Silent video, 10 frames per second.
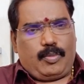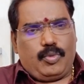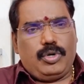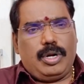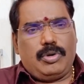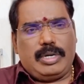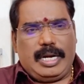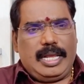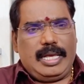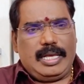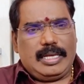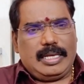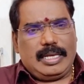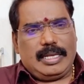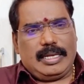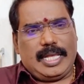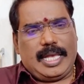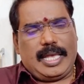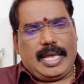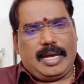மூல நூல்களில்
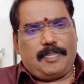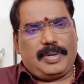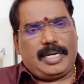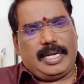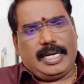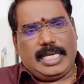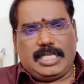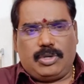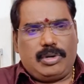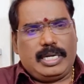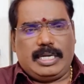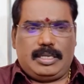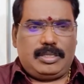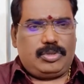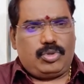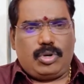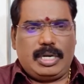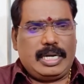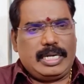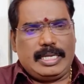ஏகப்பட்ட இடைச்சொல்கள்
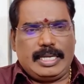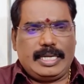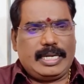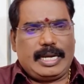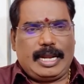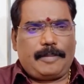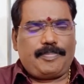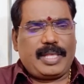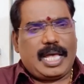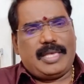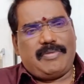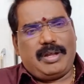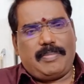சுருள்கள் இருக்கின்றன அதை விட